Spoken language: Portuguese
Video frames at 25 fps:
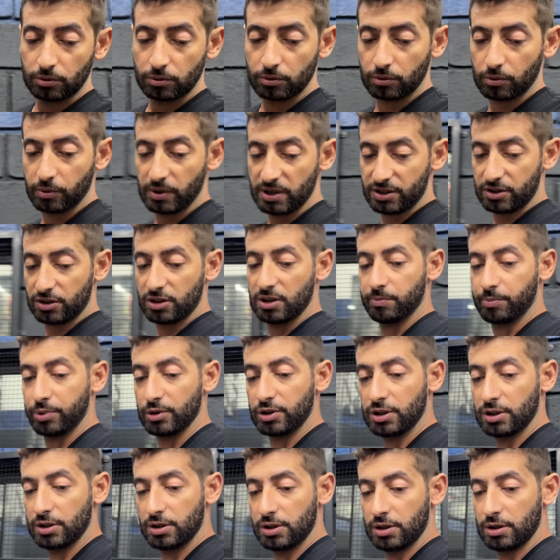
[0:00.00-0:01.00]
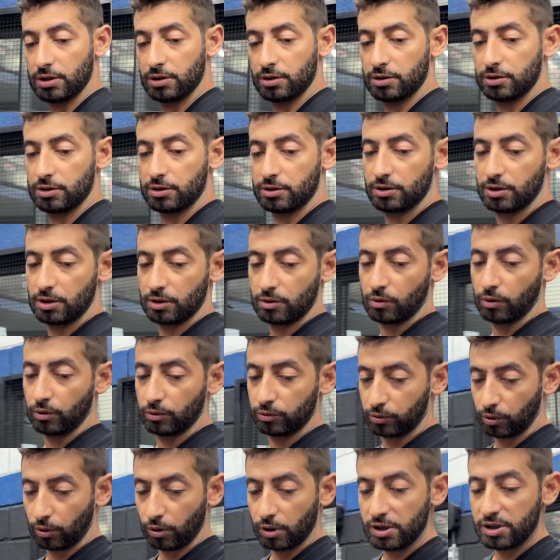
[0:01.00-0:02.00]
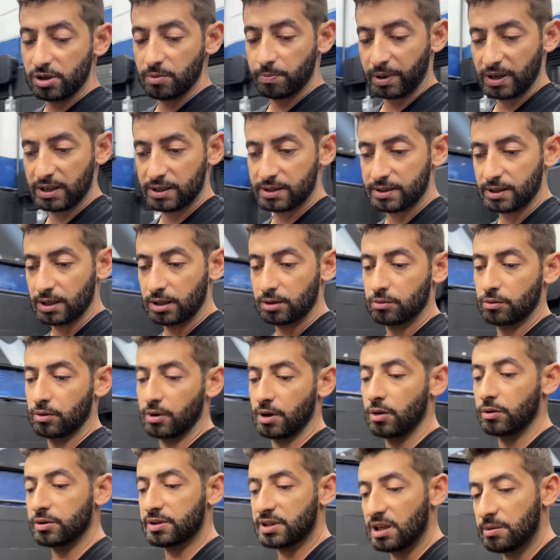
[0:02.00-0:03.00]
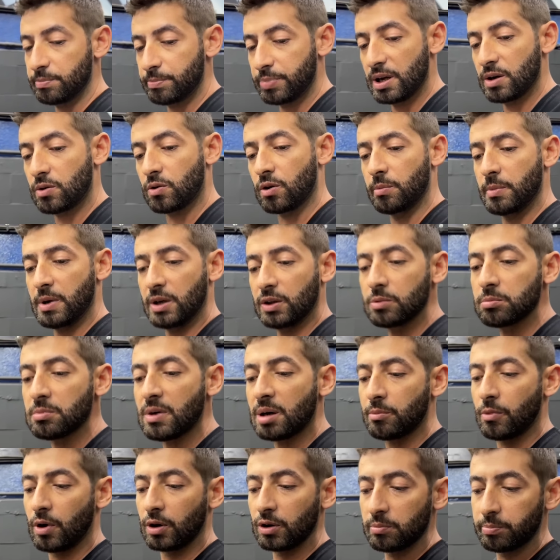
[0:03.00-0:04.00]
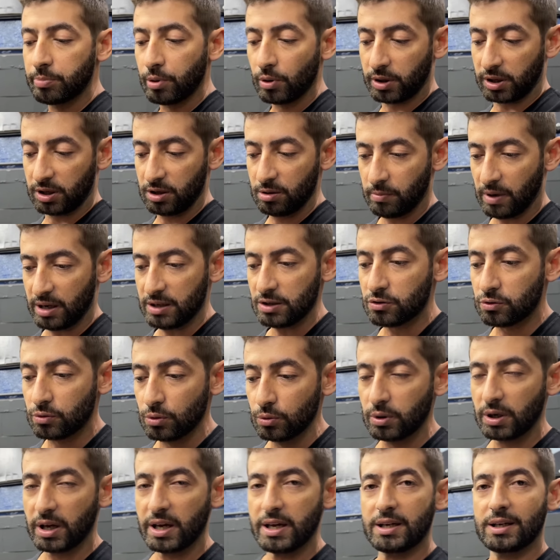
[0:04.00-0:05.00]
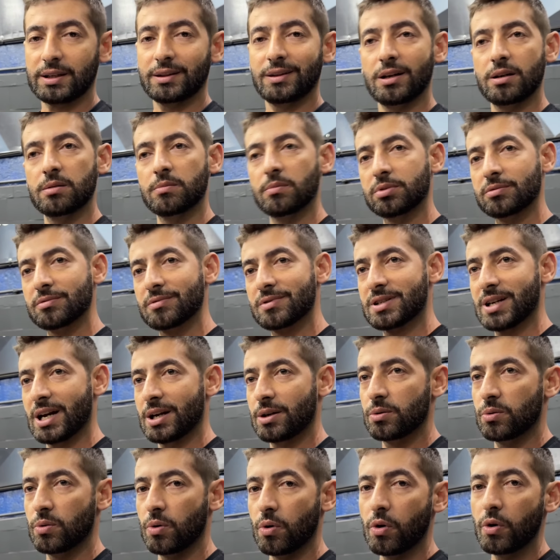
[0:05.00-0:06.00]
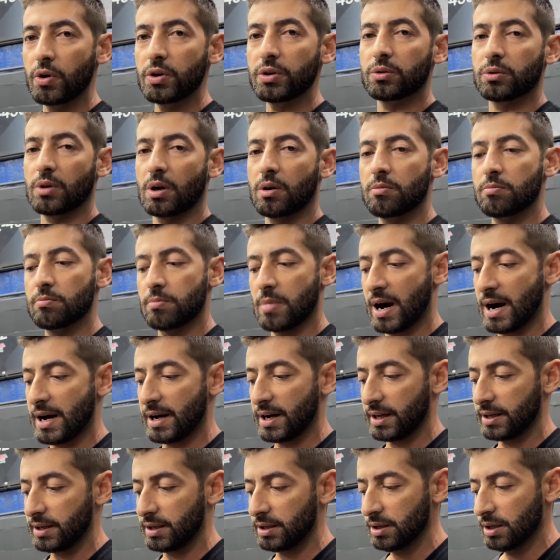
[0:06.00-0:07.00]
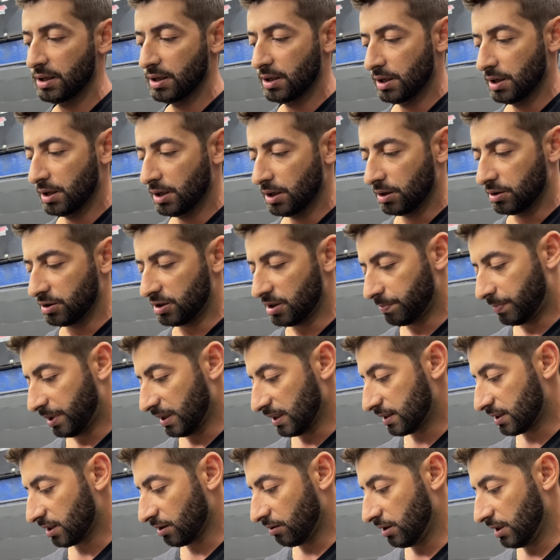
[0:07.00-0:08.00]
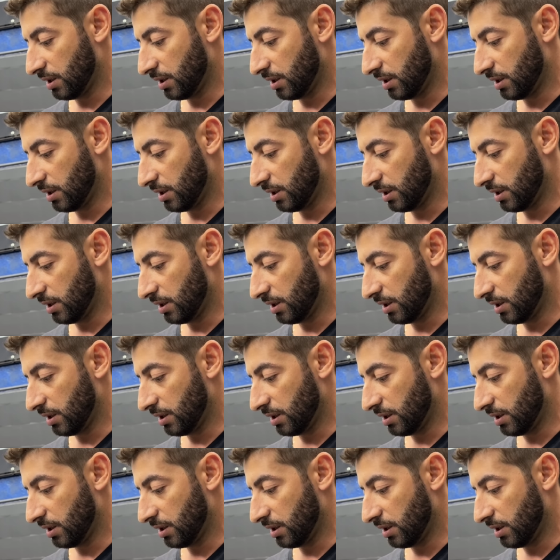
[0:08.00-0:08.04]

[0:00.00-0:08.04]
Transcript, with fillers: com esse tipo de, de, de controle de pressão, eu sempre recomendo uma mola um pouquinho mais dura, aí, que dê um 0,8 a 1 bar aí, de pressão